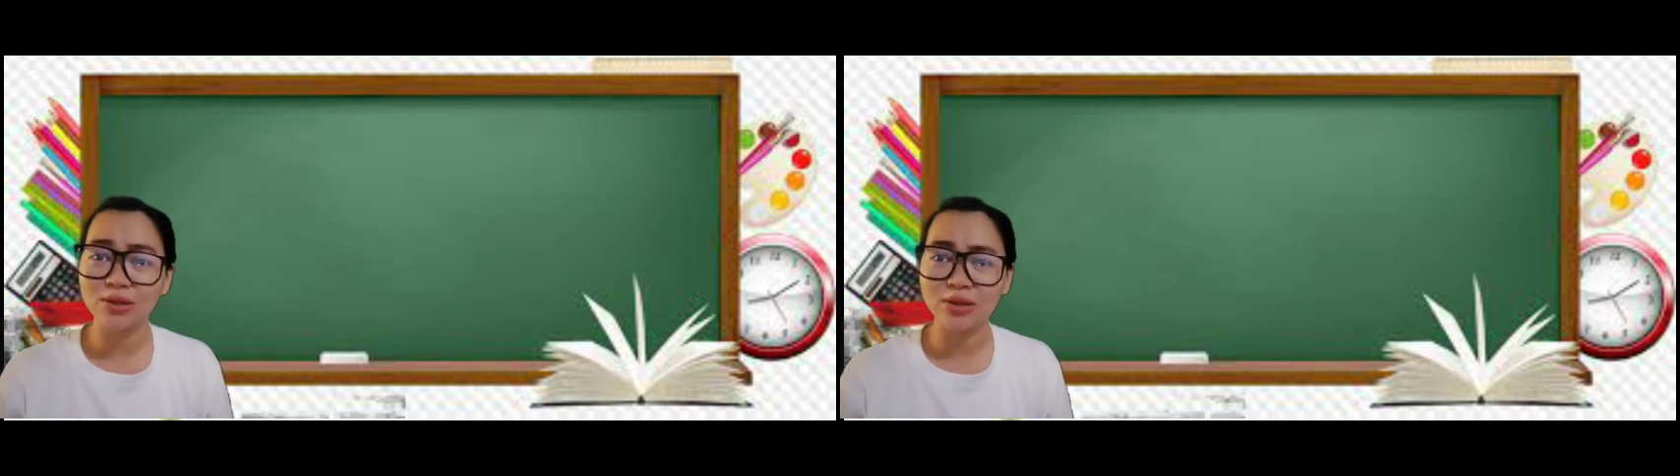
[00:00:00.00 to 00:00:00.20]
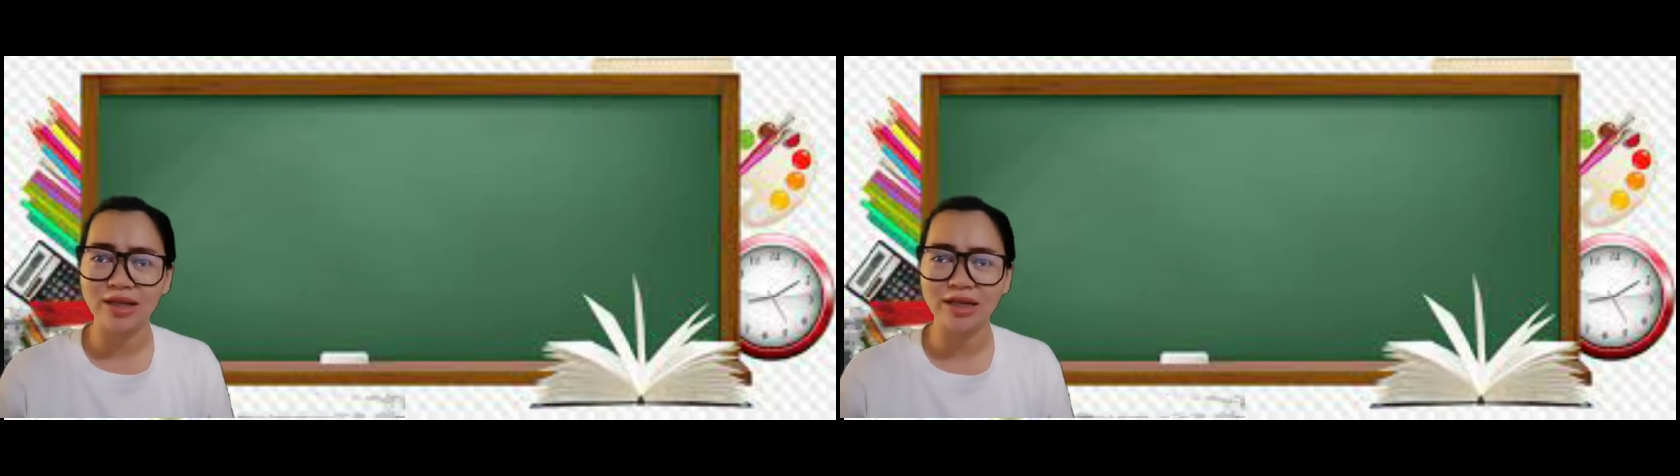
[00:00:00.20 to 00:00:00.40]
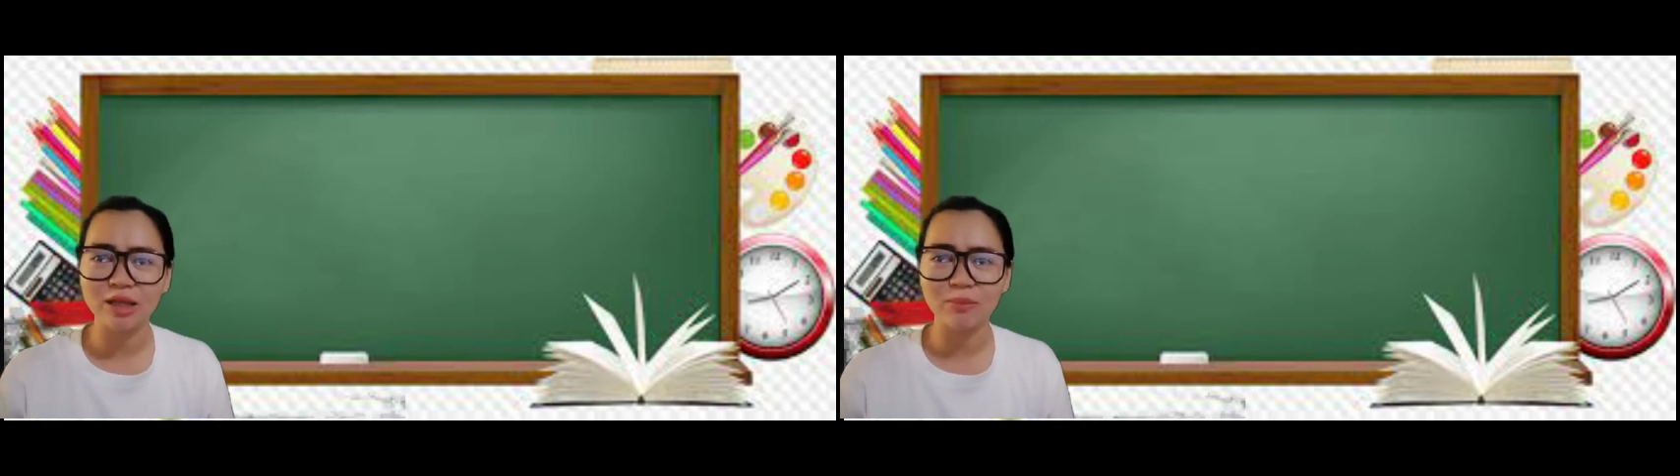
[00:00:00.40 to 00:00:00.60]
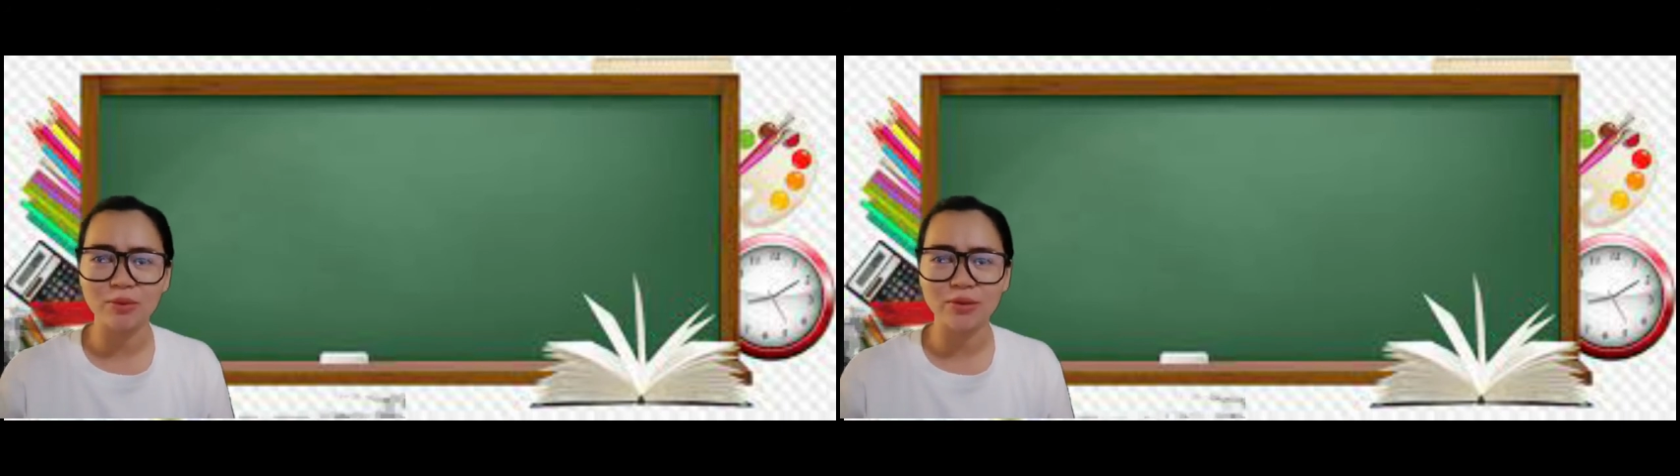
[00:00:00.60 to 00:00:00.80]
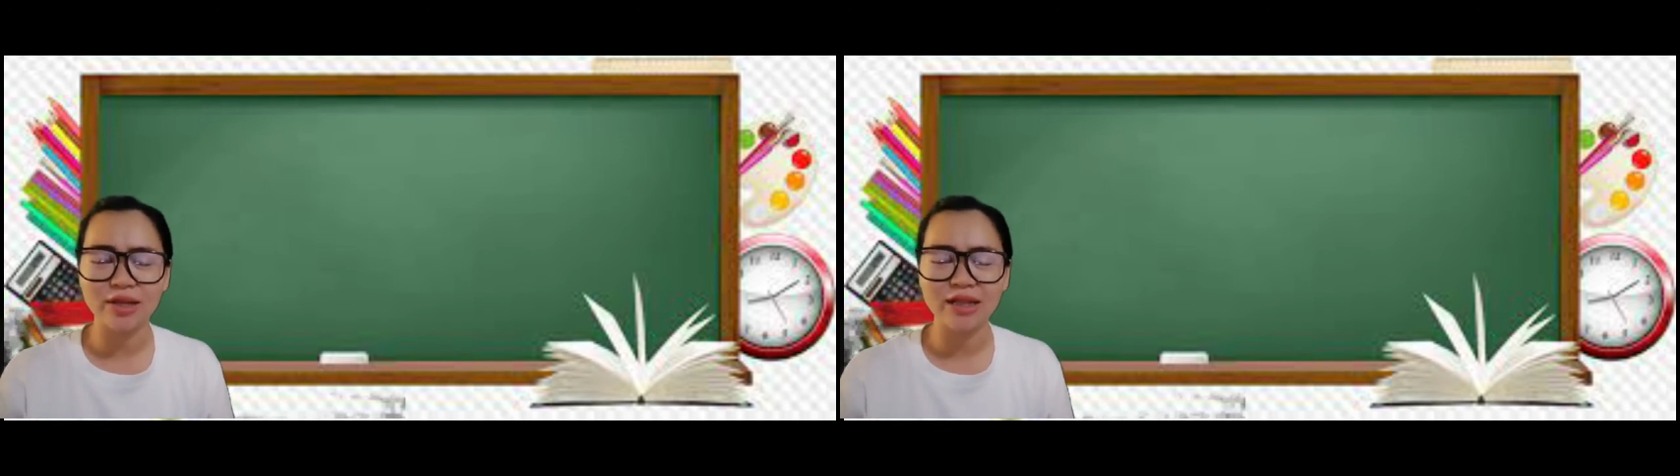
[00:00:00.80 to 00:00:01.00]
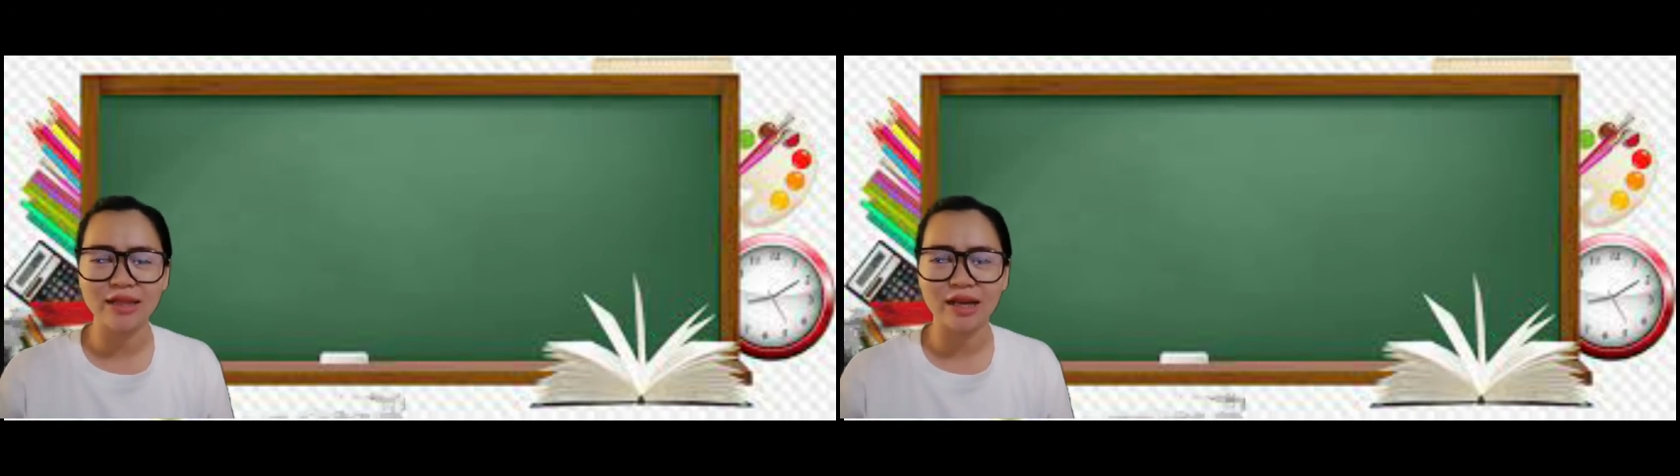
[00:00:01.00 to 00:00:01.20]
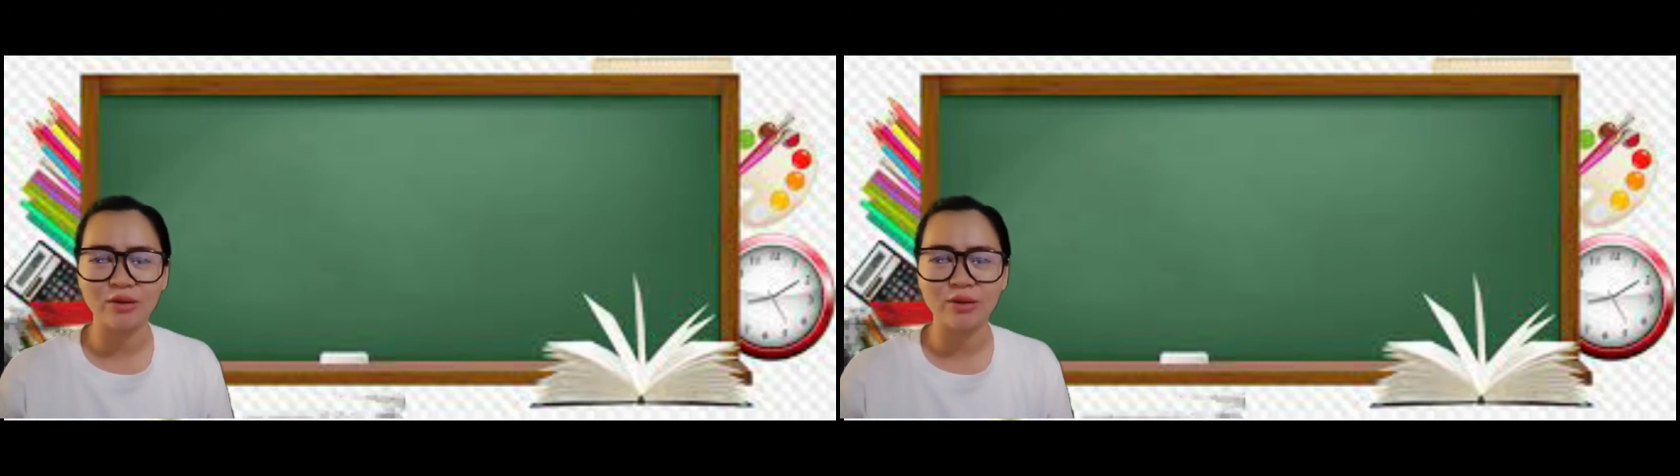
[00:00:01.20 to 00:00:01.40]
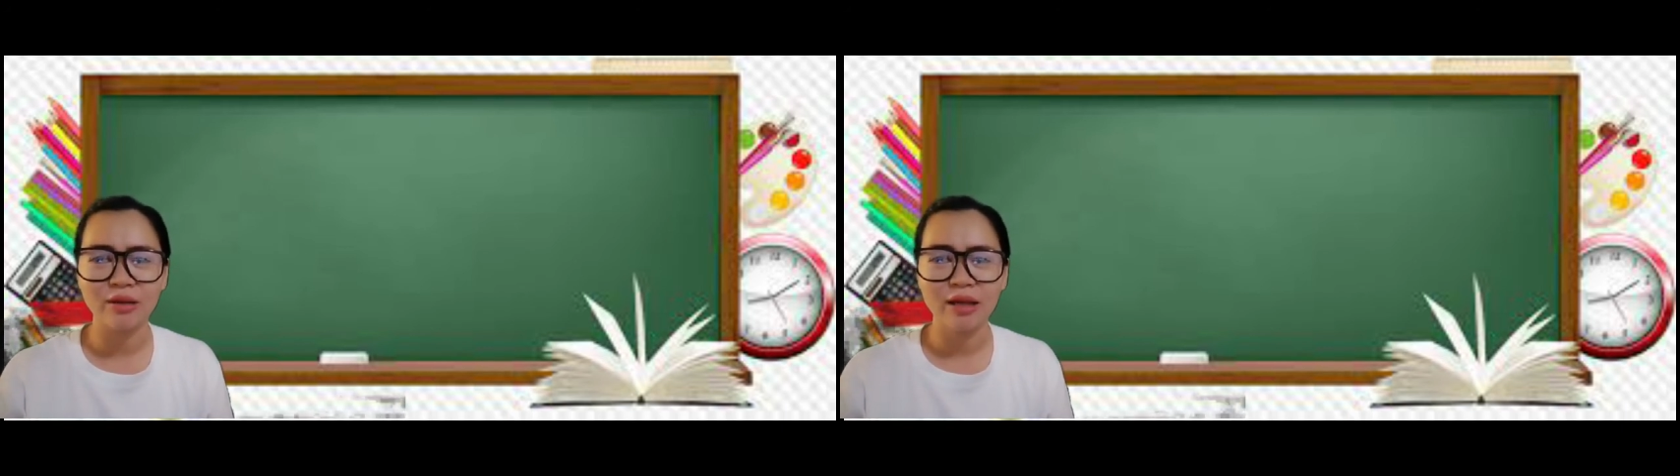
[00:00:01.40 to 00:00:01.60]
singular at ang plural
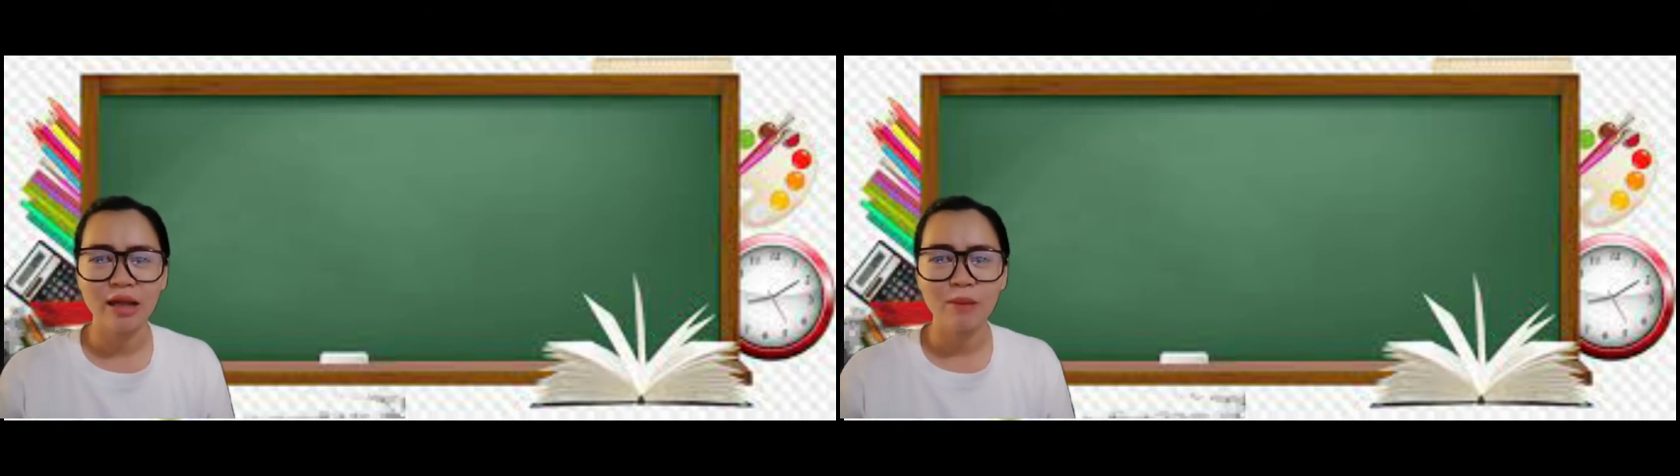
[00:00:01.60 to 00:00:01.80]
noun,